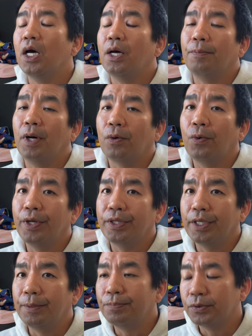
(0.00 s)
まあこうやっ
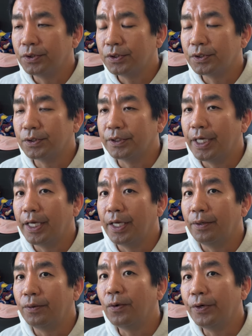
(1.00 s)
て一歩ずつ、
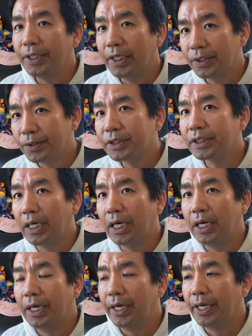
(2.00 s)
えー、動いていくし
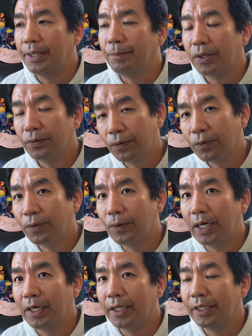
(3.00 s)
か、えー、今のところ
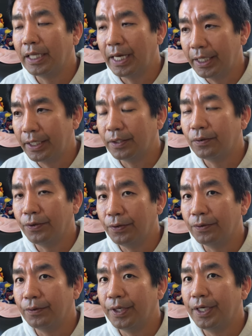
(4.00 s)
はないと
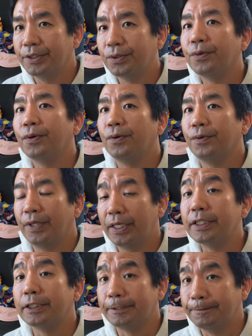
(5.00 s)
いう、えー、状況な
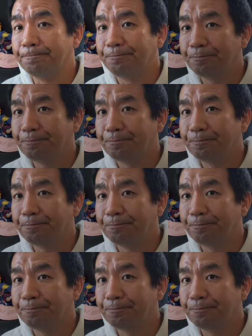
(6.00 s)
んです。